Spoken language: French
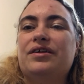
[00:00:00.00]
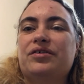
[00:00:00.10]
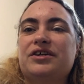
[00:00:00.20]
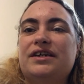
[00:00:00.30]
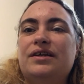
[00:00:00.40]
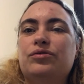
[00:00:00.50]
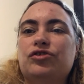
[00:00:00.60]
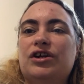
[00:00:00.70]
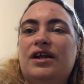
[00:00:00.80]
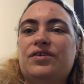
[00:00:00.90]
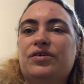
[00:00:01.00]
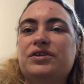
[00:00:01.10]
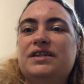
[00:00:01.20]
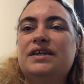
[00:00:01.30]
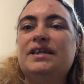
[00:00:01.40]
tranquille donc je les laisse
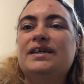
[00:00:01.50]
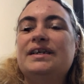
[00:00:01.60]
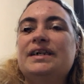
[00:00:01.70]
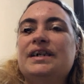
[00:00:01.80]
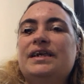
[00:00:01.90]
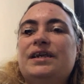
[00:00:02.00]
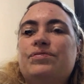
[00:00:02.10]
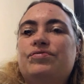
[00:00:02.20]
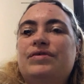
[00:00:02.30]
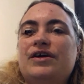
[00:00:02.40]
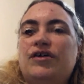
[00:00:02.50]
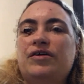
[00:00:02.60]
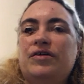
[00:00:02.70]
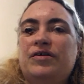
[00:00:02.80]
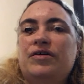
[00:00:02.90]
tranquilles. Et puis,
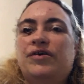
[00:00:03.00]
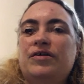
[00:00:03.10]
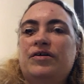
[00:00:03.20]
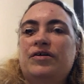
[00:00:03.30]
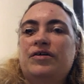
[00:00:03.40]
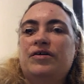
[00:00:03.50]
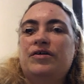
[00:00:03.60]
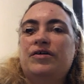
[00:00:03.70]
quand Calissa,